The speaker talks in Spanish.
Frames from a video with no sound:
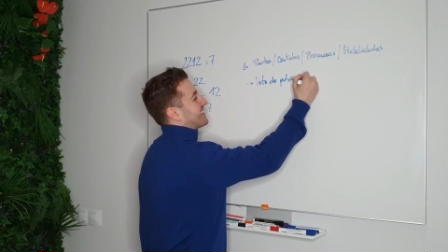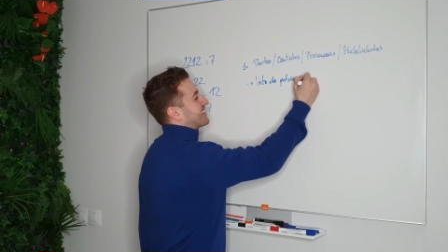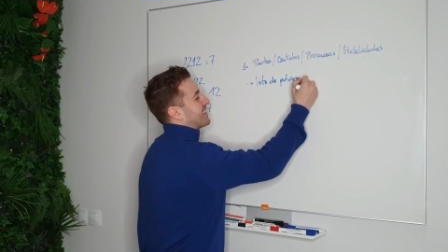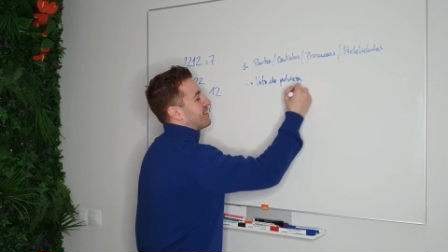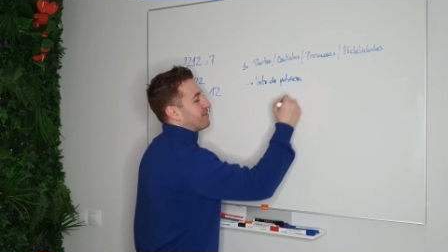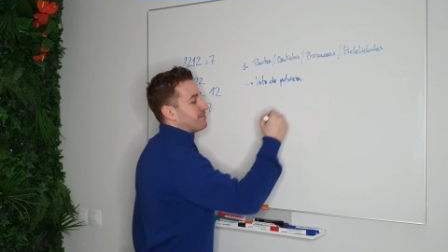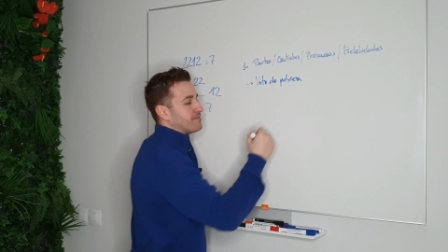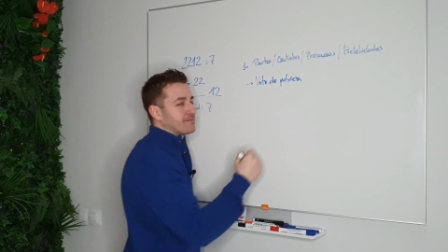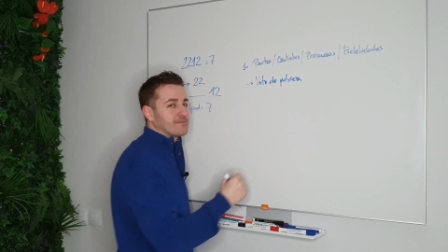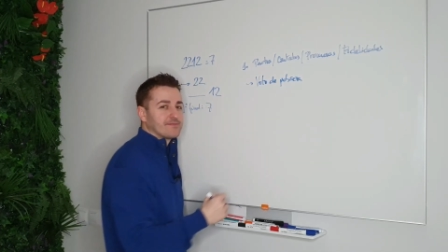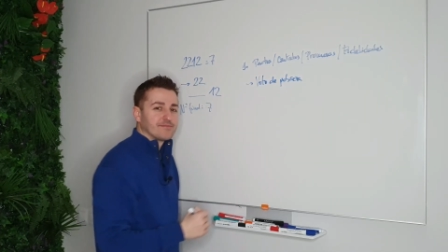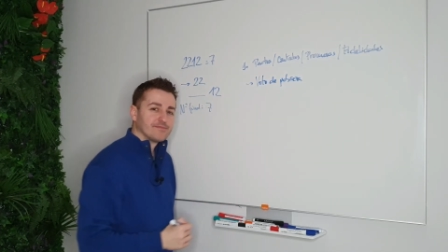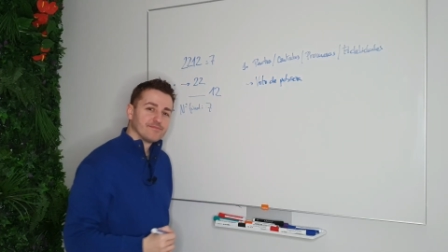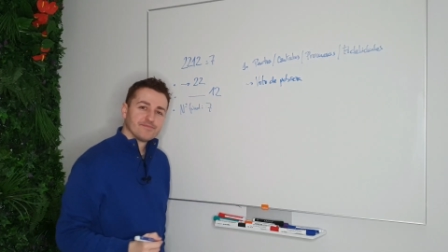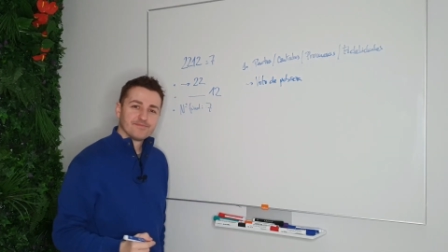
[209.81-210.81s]
¿Sí?
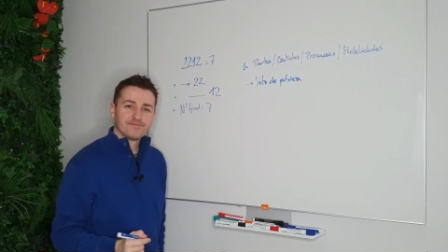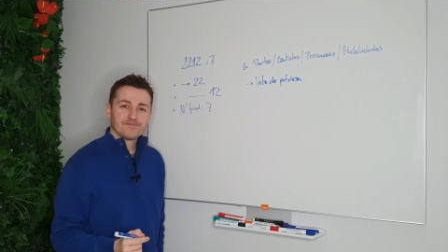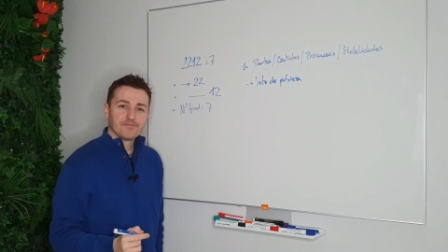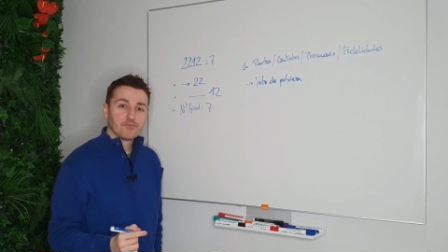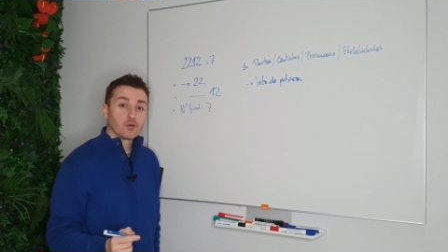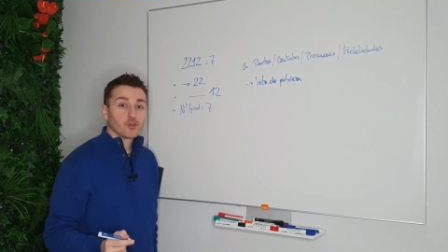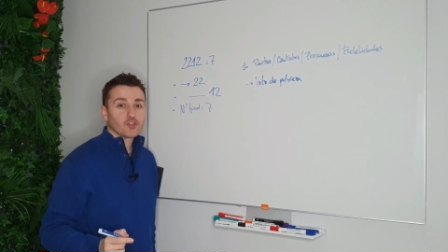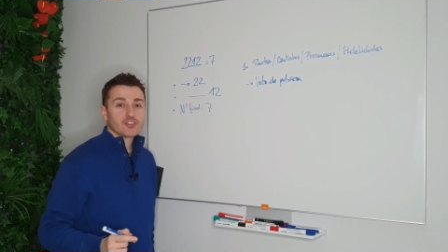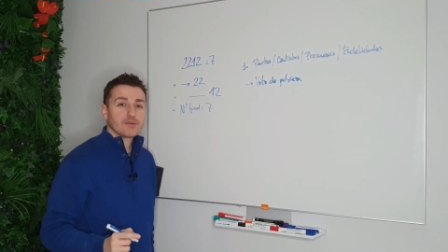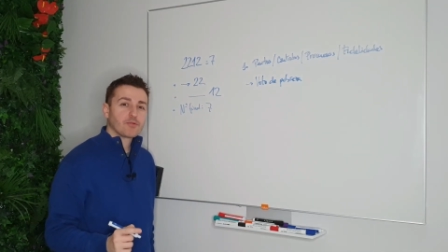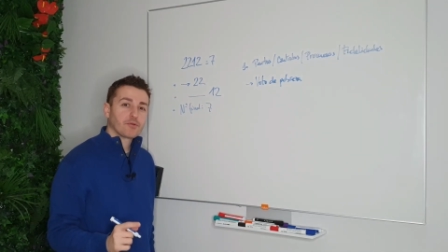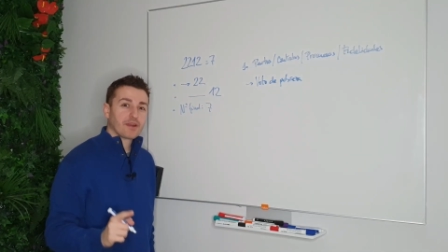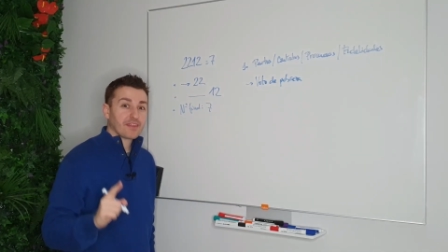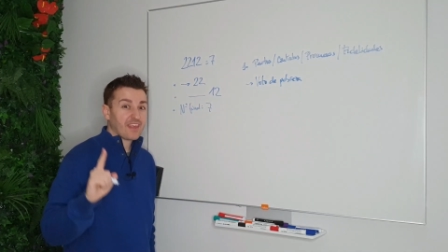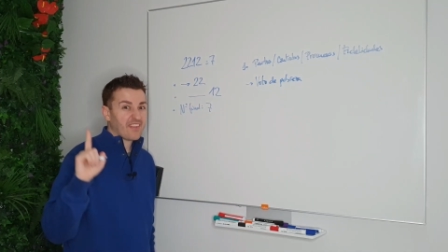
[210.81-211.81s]
Mm, votos de
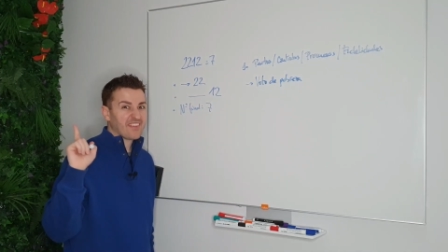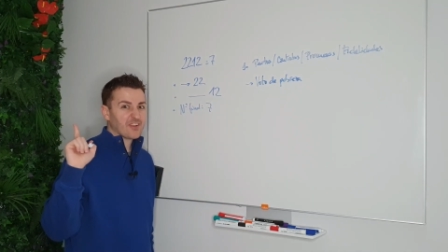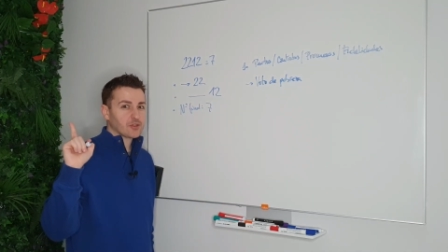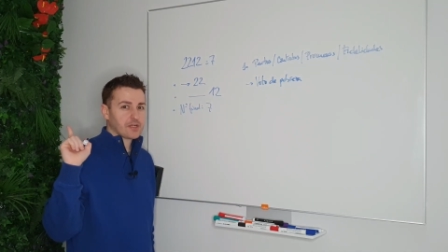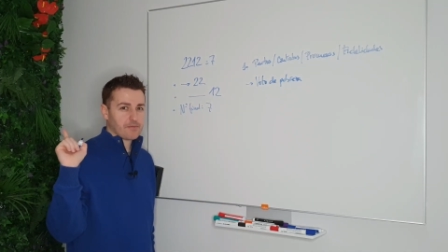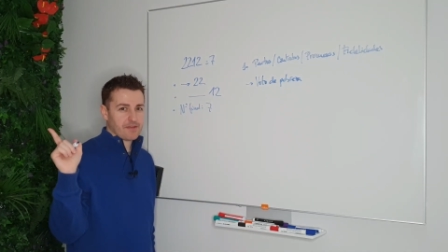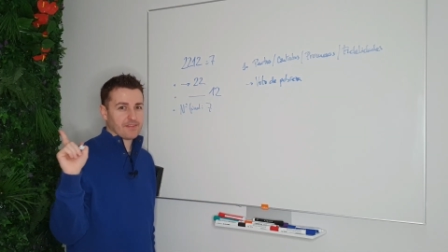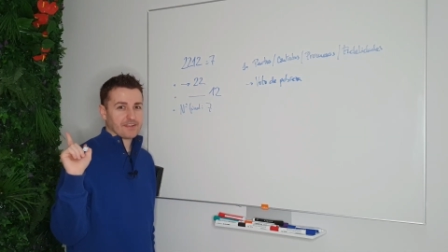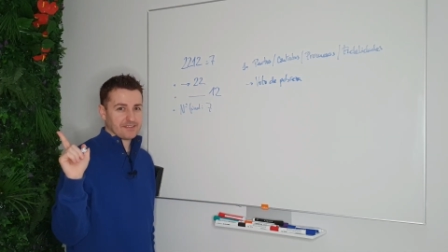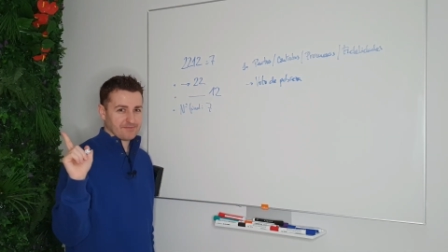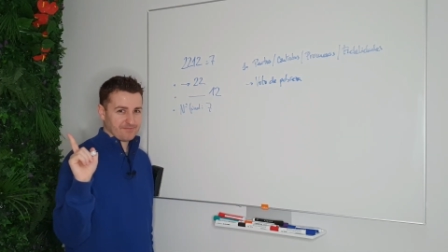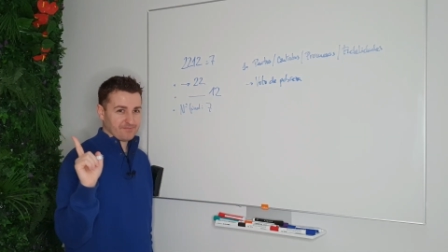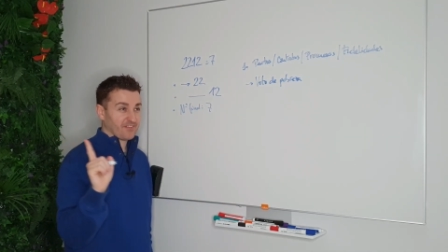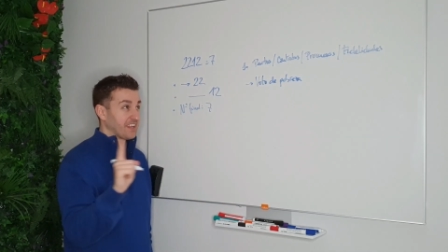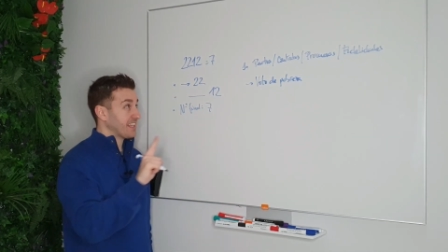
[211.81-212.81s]
pobreza de otra
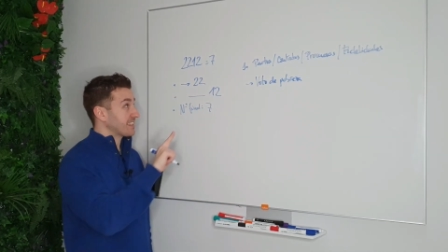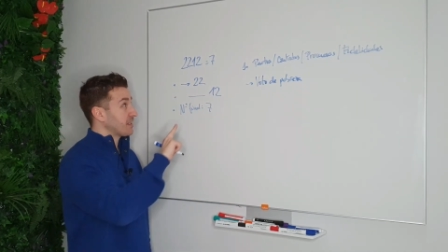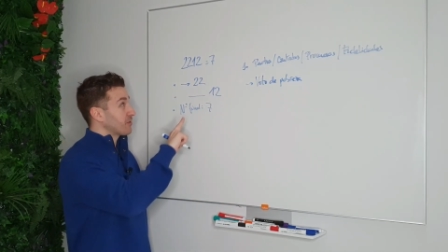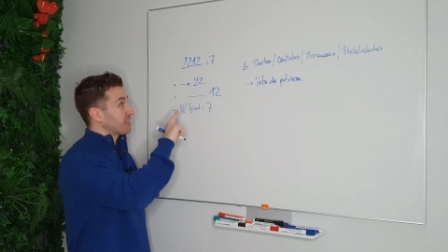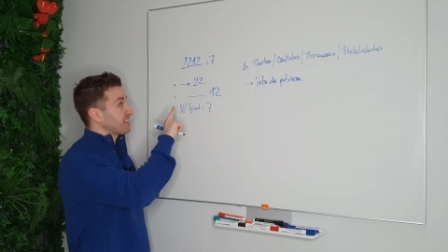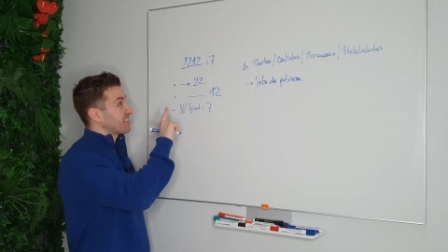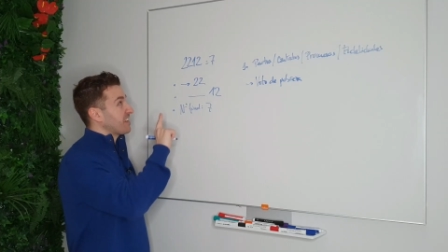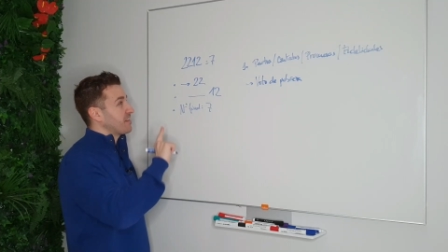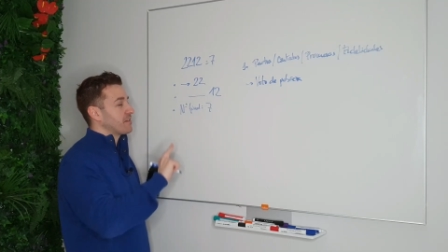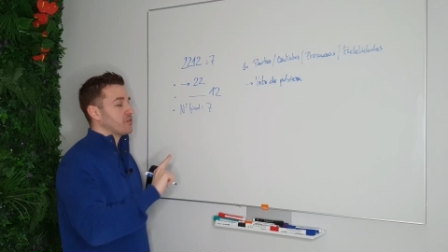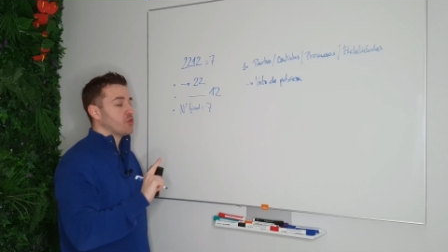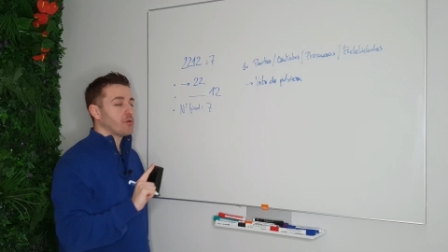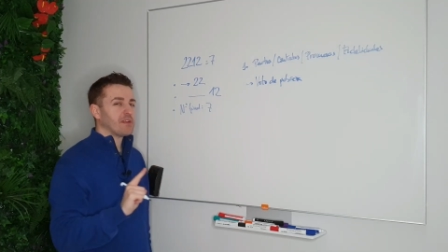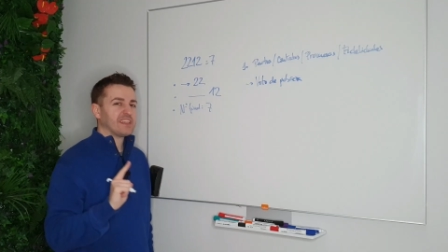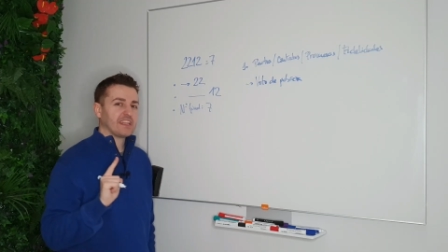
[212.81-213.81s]
vida. Fíjate lo que te está
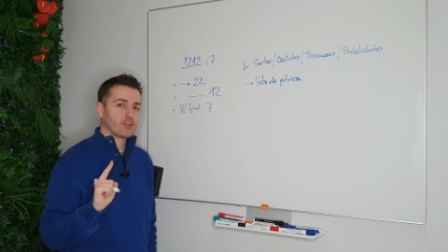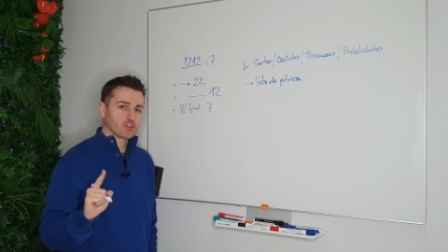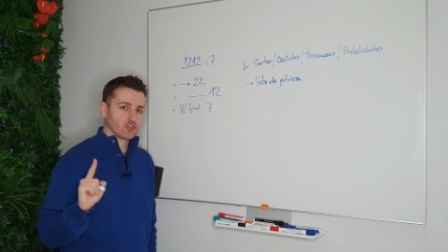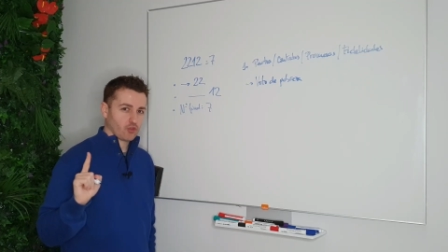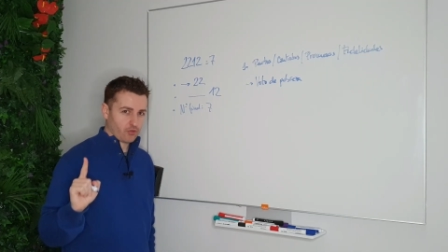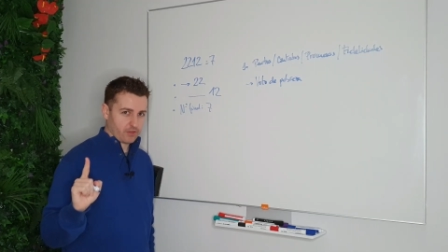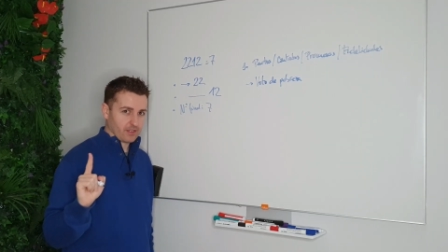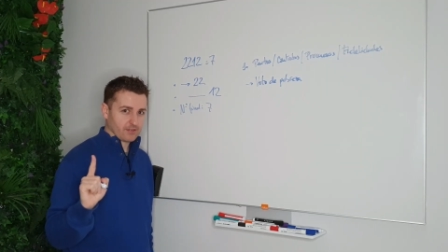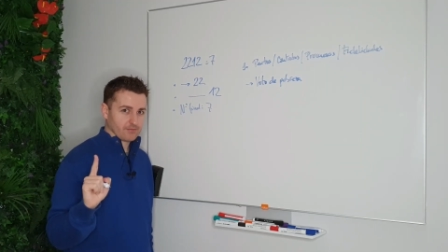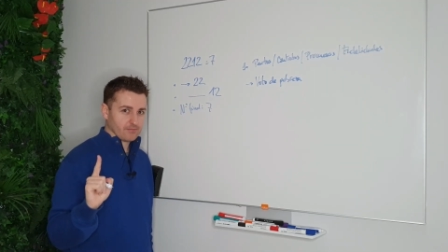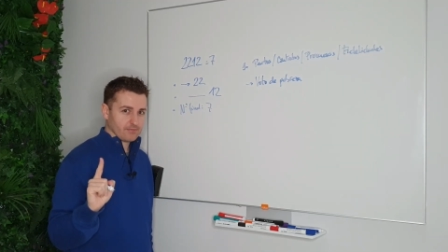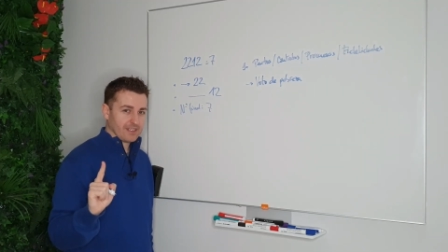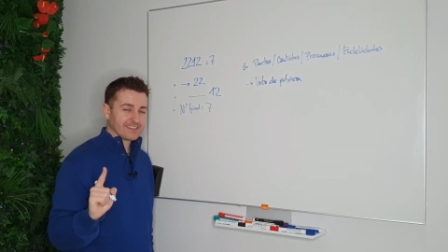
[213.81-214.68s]
diciendo el 2212.